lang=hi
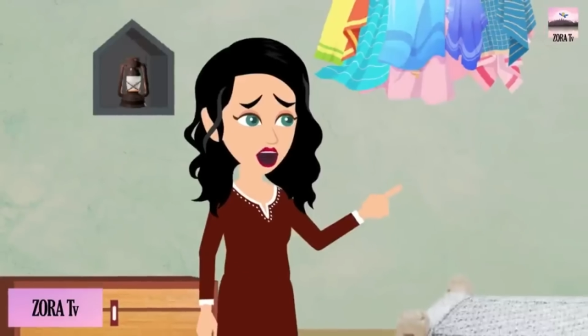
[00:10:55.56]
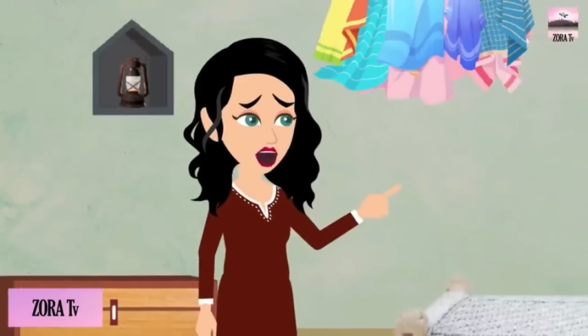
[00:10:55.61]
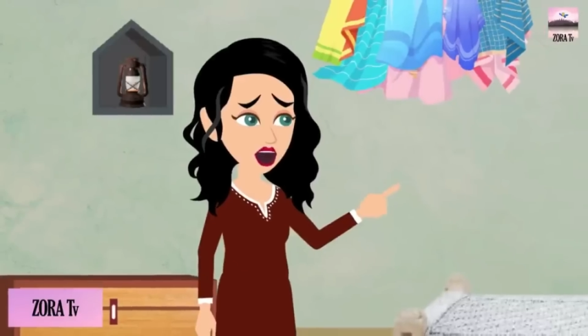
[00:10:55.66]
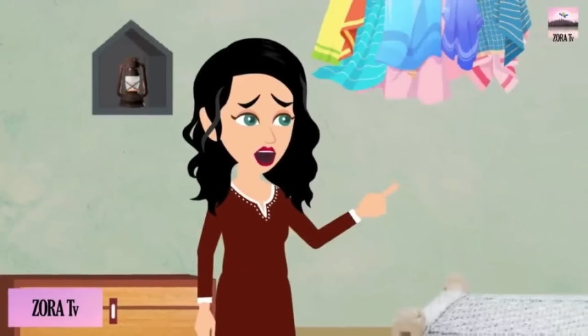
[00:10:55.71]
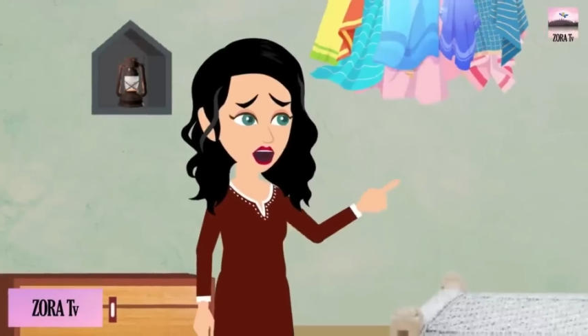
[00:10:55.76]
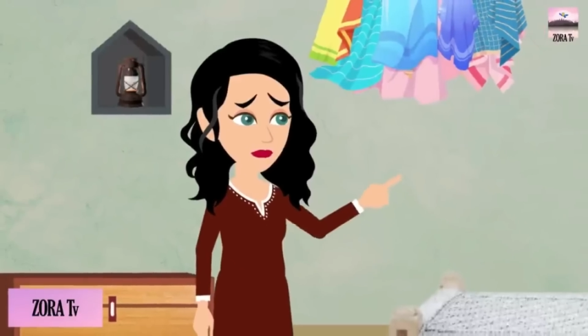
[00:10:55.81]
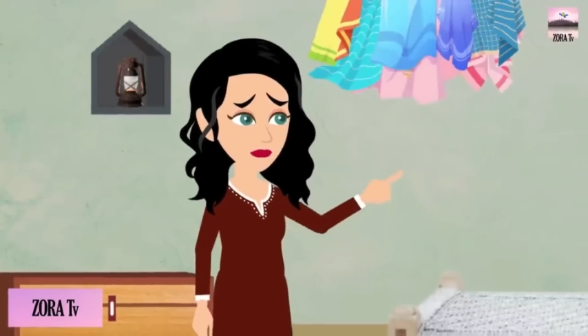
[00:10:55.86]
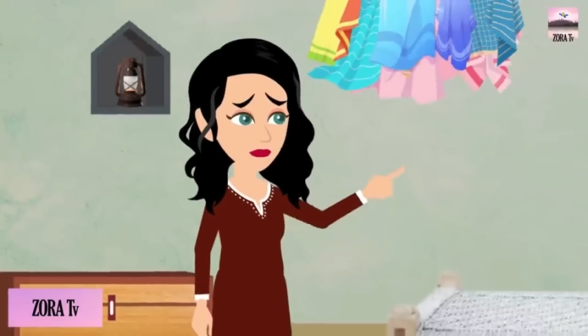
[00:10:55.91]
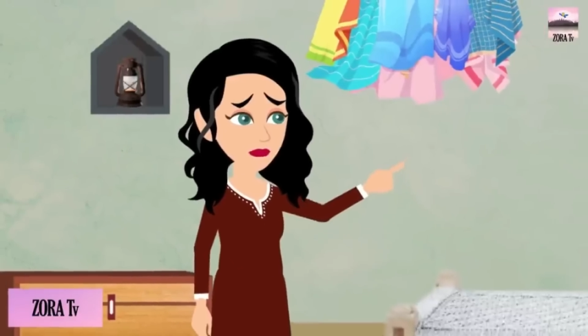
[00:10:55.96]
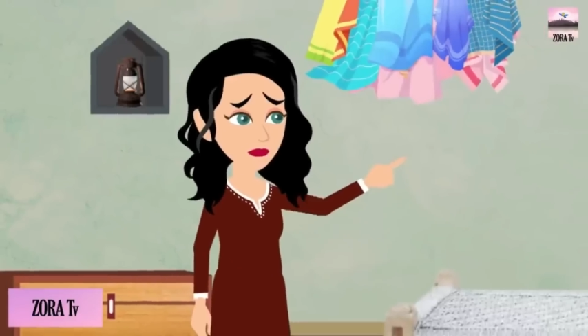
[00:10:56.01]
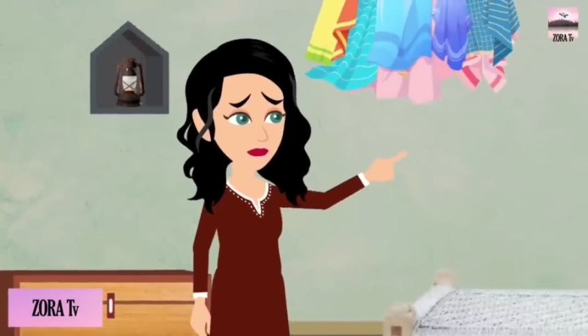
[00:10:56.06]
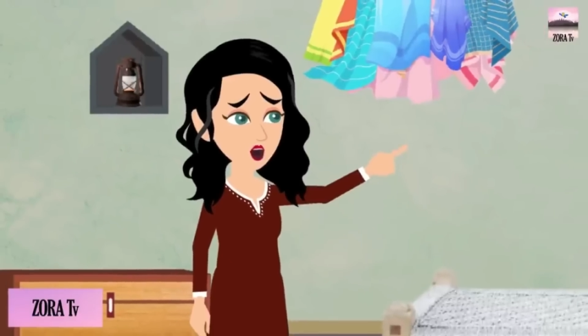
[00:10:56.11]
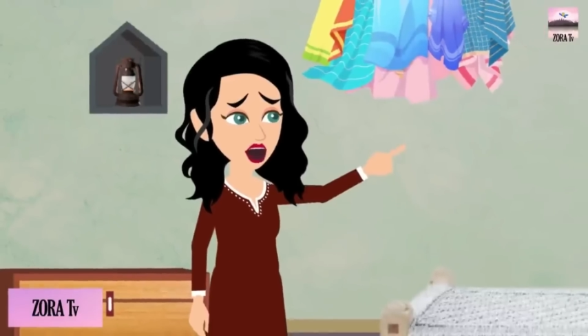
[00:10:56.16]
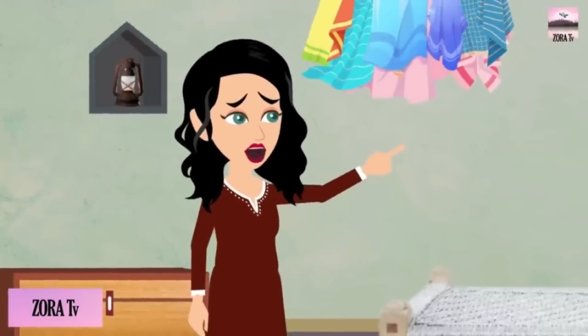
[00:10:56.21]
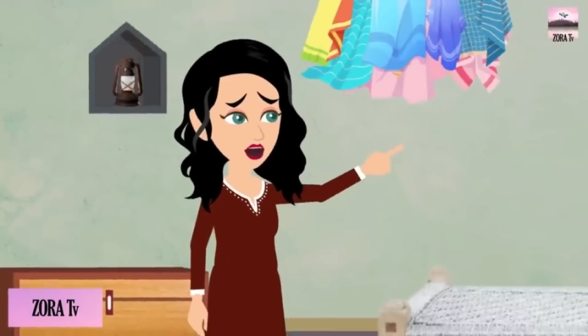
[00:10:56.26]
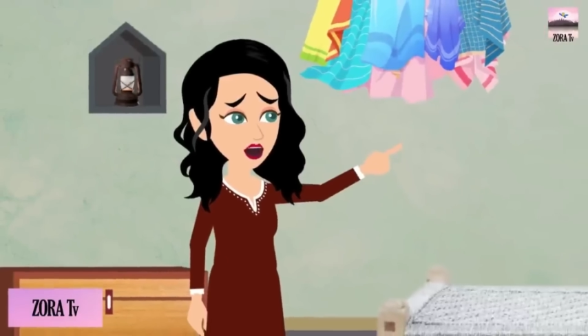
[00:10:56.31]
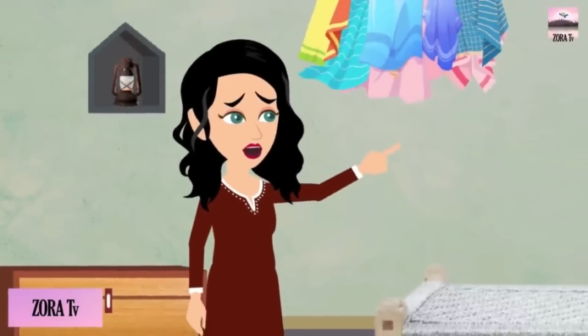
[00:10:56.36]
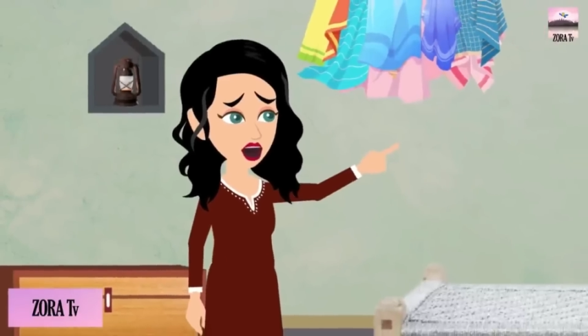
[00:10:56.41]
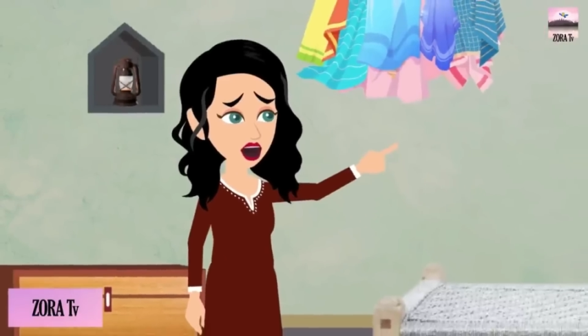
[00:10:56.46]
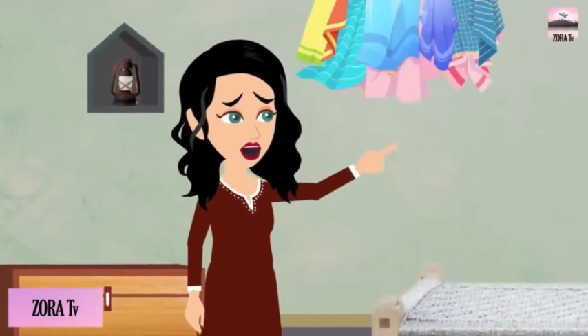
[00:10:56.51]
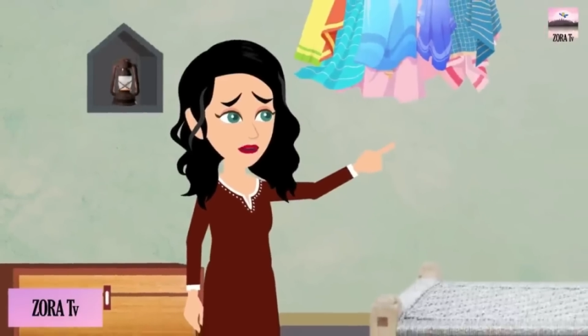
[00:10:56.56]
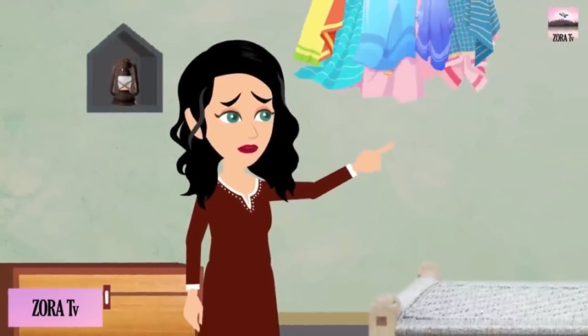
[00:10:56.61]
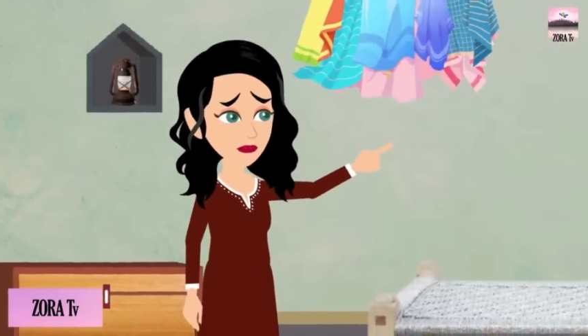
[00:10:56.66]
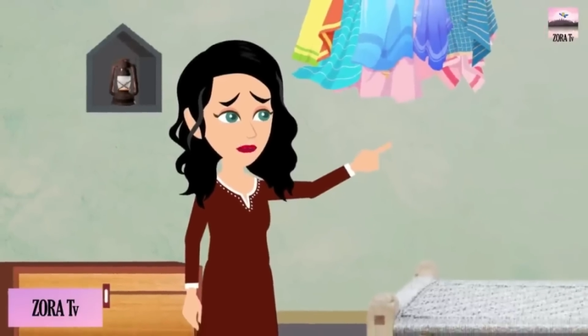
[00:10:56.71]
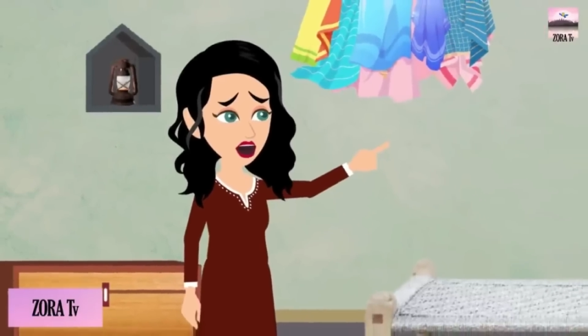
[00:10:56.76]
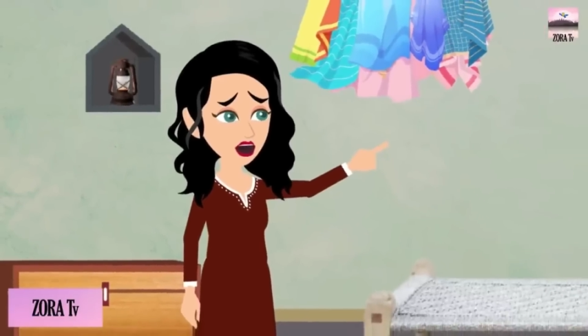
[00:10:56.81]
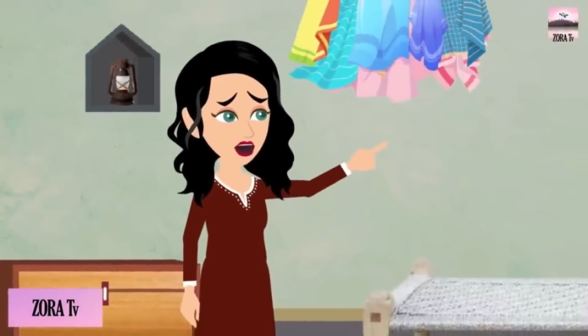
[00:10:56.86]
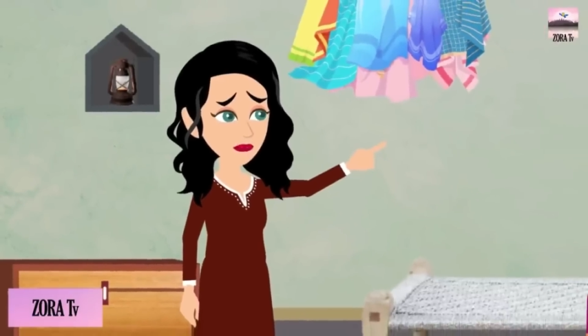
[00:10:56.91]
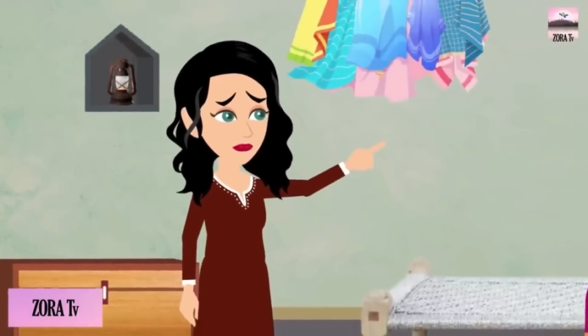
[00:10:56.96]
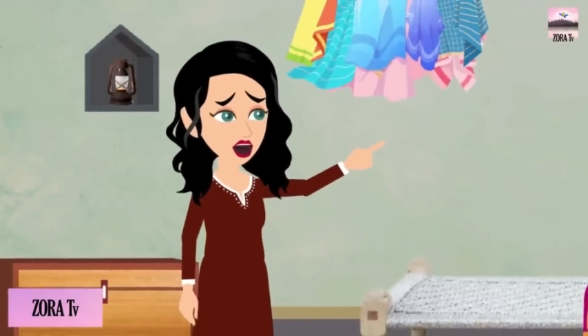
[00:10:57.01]
माँ मैं मेहनत
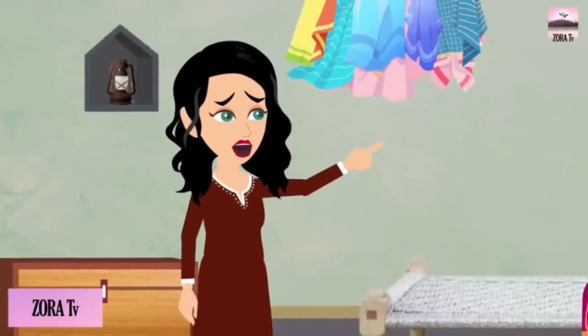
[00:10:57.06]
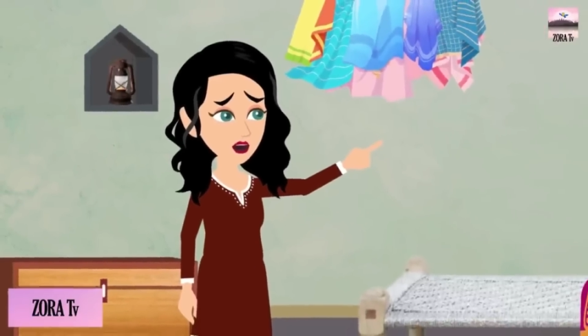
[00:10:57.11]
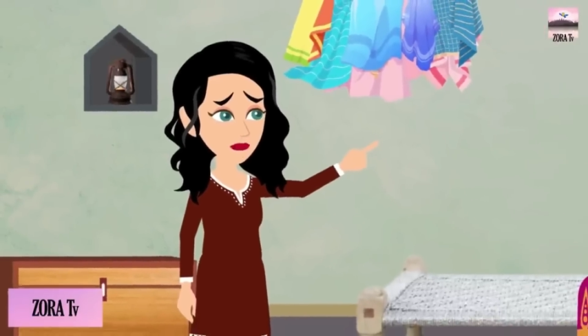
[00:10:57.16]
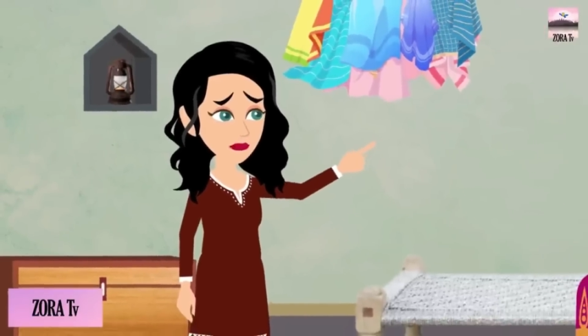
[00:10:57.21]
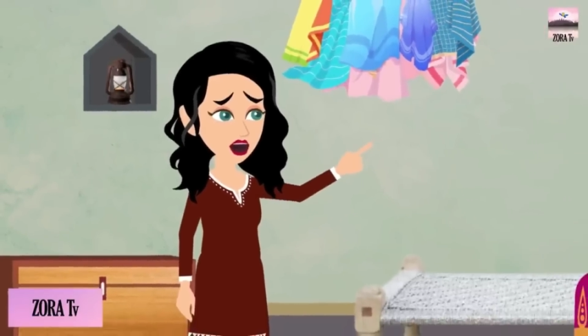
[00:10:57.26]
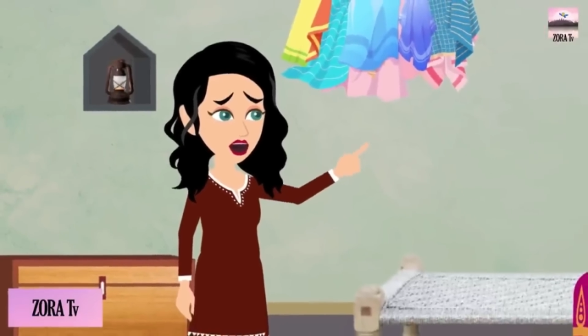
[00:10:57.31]
करके